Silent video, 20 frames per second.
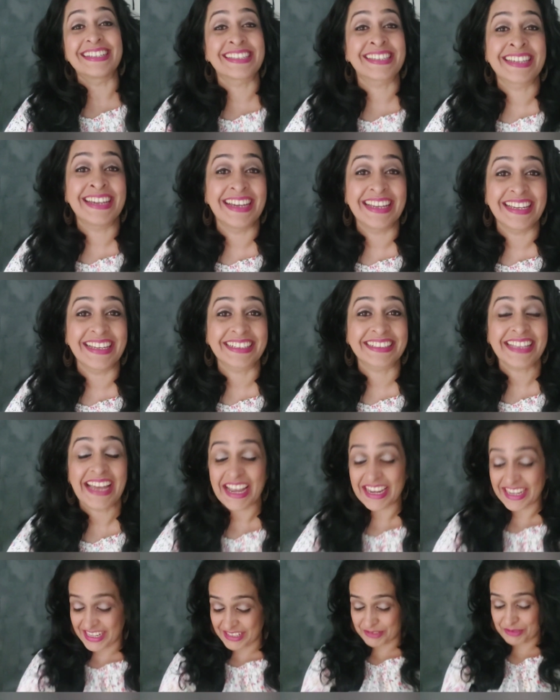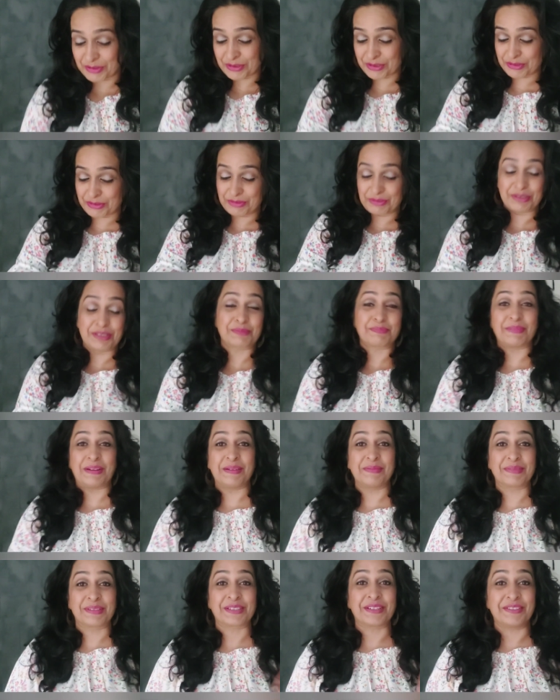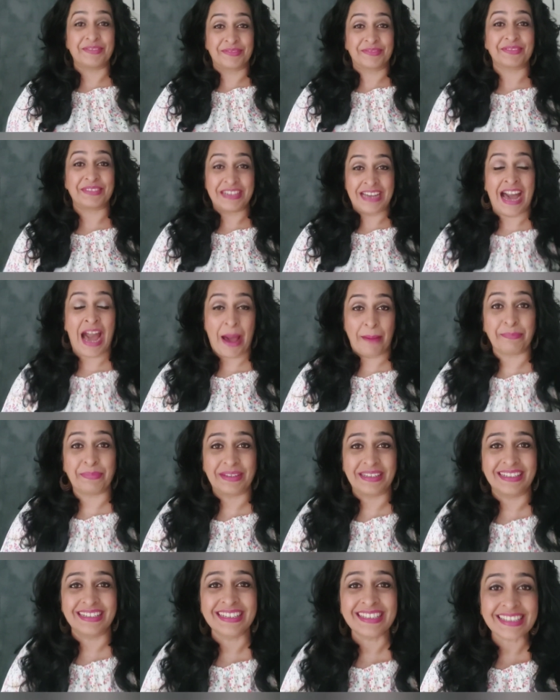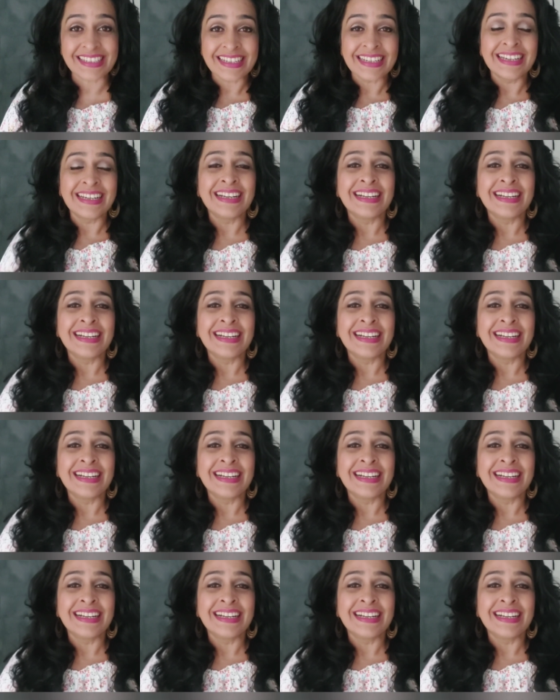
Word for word: अच्छा लगता है कि गूज बम्स ऑफ हैप्पीनेस